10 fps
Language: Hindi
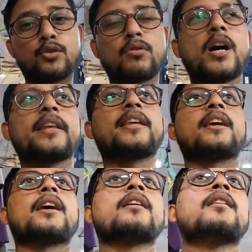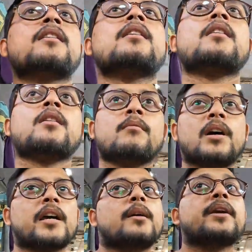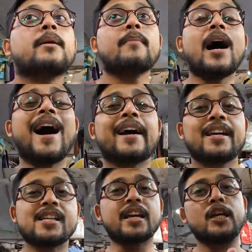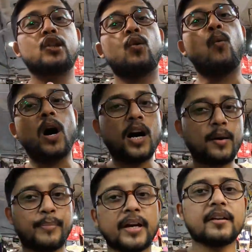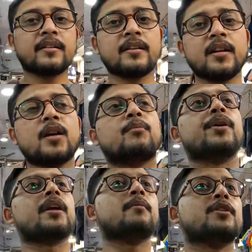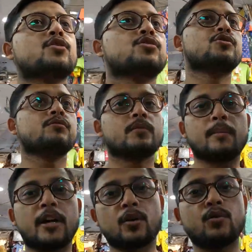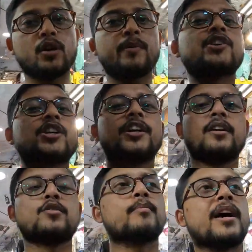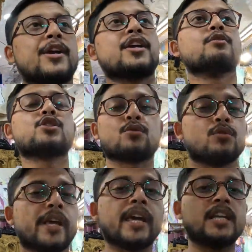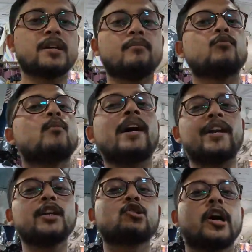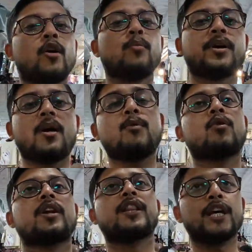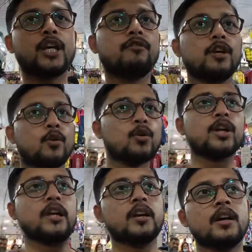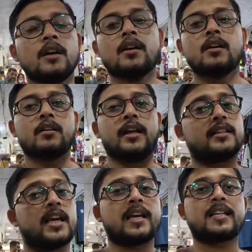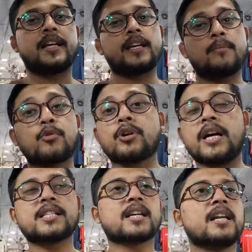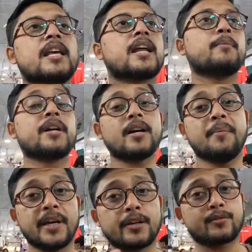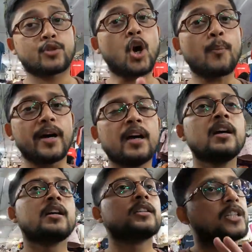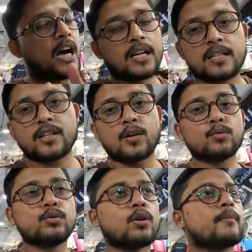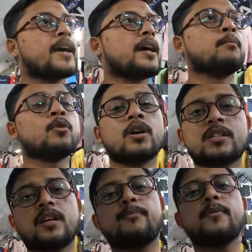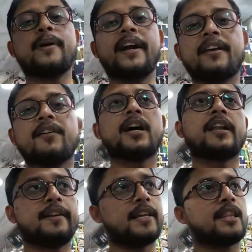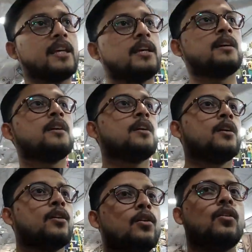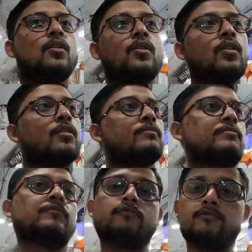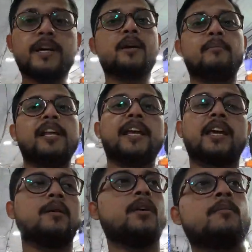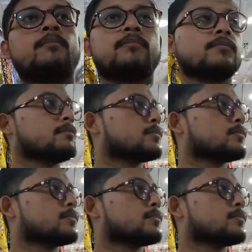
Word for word: बच्चों का आई थिंक है और ये अभी हम आगे जाएंगे तो वहाँ पे फिर हमें मतलब लड़कों की पेंट शर्ट की जो मार्केट है वो शुरू हो जाएगी अच्छा मार्केट तो आई होप कि आप लोगों ने देखी भी होगी ऐसा नहीं है कि हम कोई ख़ास जगह ले जा रहे हैं बट हम एक शॉप है जहाँ से सऊद और में हम लोग अक्सर अपनी पैंटें वगैरह लेते हैं और वहीं हम ले जाएंगे अभी हम